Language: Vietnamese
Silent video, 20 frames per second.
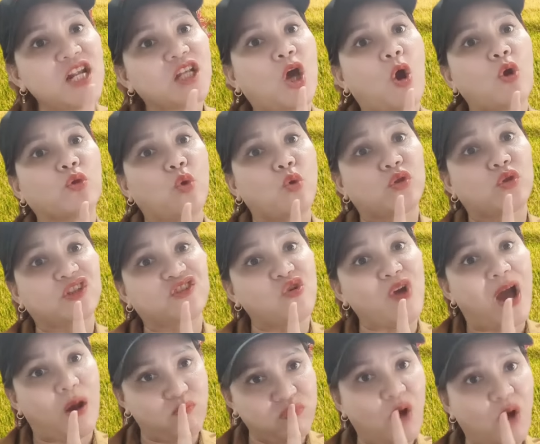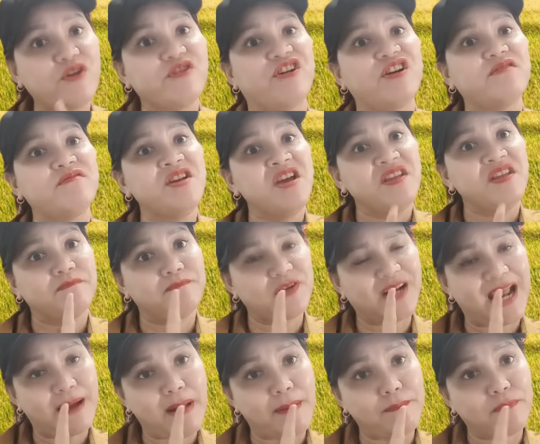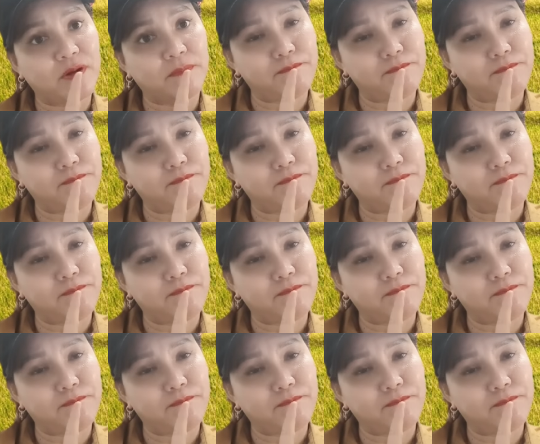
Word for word: thì thôi tôi tôi không nói nữa chừng nào bà,